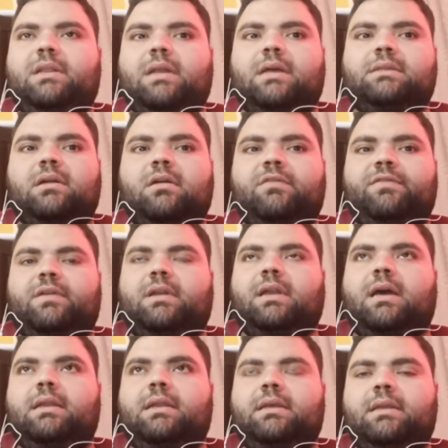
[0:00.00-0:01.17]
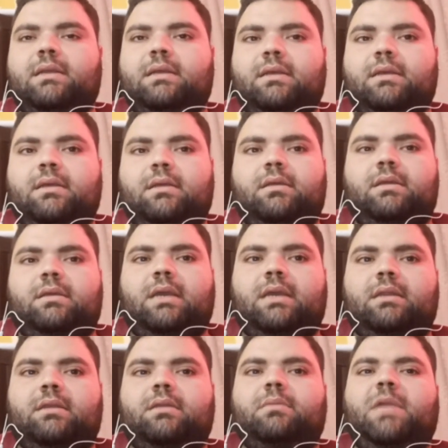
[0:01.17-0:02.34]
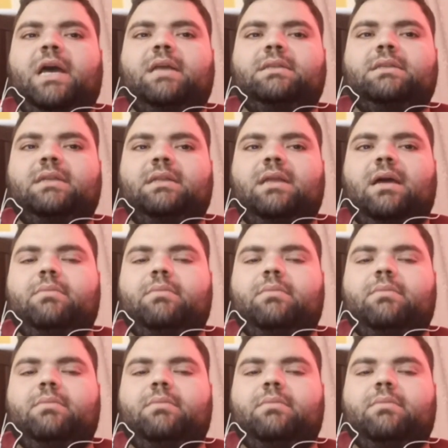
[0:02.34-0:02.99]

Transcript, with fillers: الاطراف القليله هل يعني هناك جهه معينه